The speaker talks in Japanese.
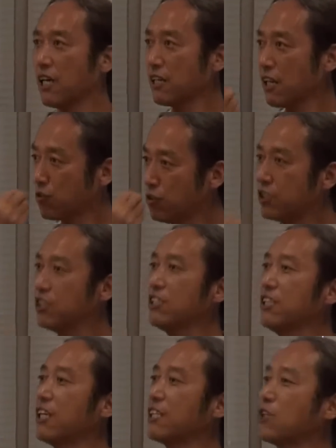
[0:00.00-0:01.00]
なんか口
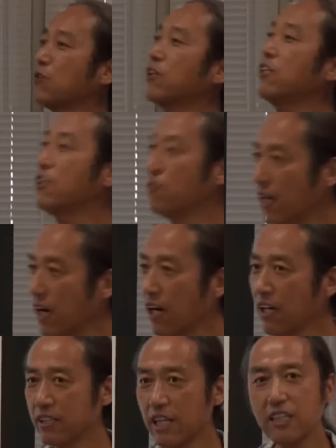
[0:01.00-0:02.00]
に入れた時に
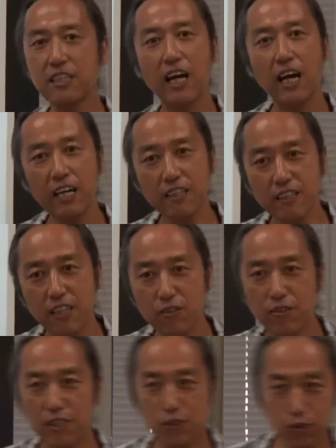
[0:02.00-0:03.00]
は何か入ってるって